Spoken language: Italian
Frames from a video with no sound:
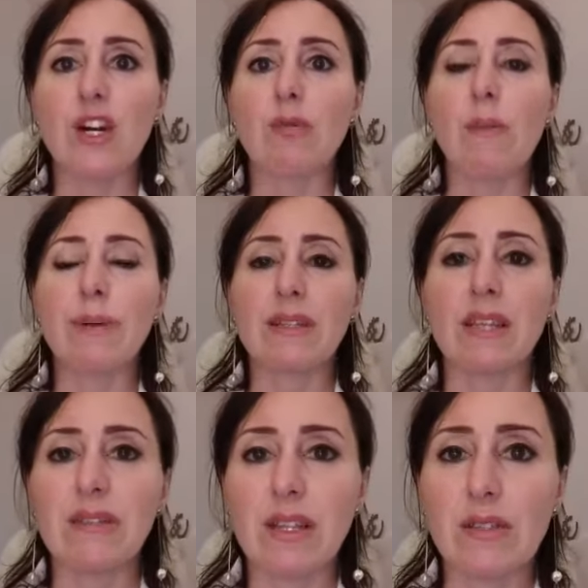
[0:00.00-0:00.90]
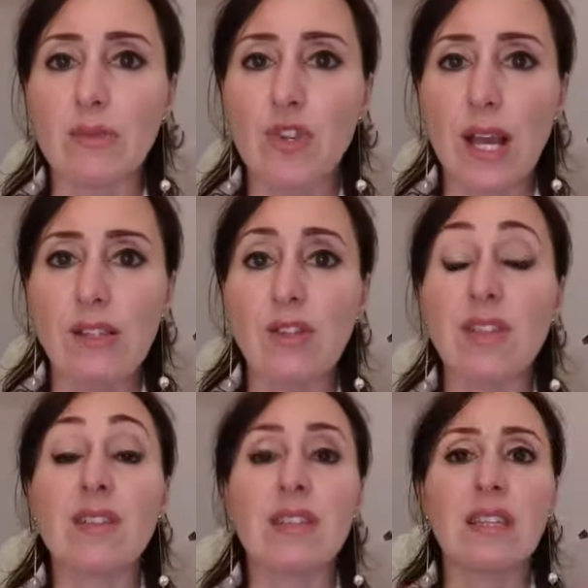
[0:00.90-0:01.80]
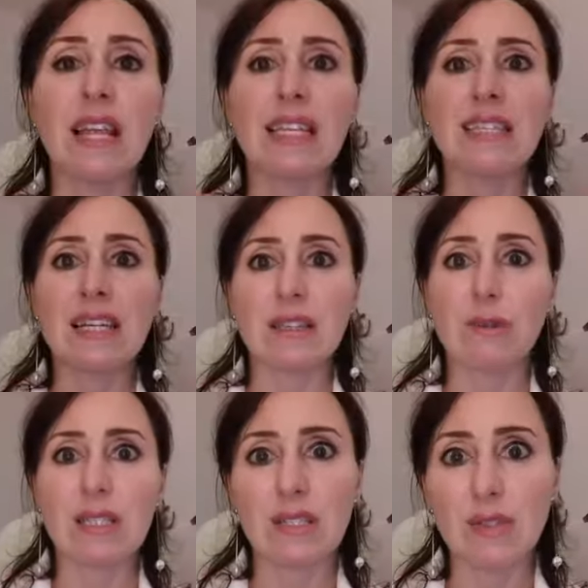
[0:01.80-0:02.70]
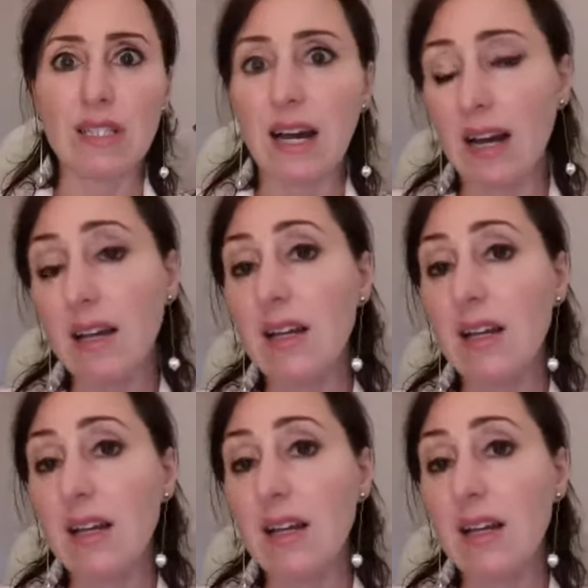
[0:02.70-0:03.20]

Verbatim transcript: come per te avere successo, sentirti realizzata in un'attività.